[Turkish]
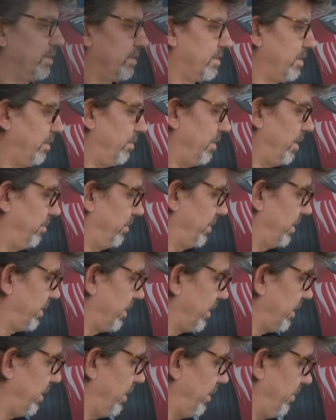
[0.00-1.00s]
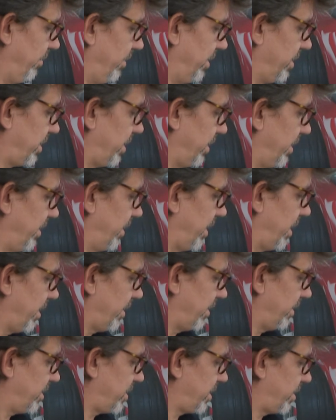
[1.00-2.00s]
tamamladık ve şimdi
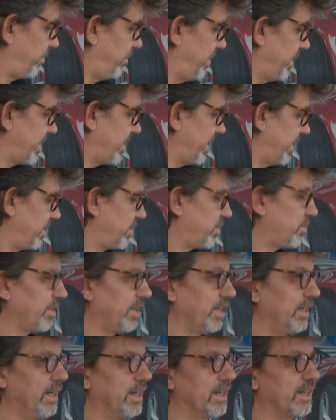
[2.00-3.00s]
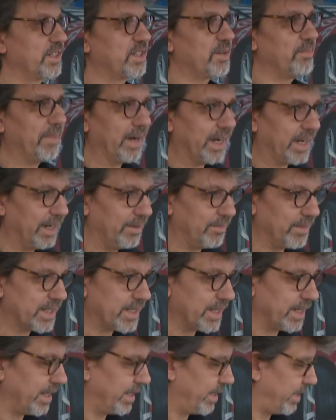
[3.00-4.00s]
yaklaşık bir saat süreyle aracın
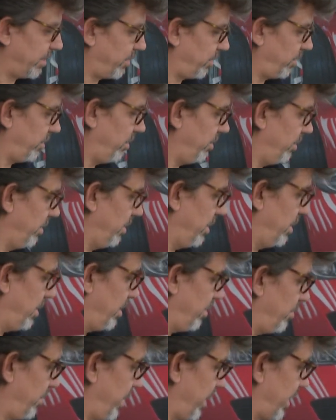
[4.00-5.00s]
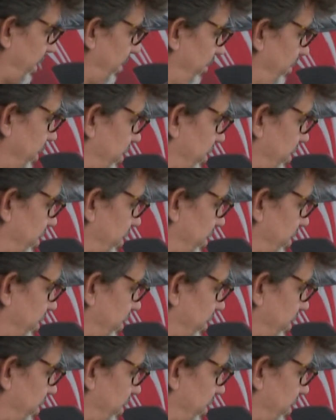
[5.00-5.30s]
beklemesi gerekiyor. Bekleme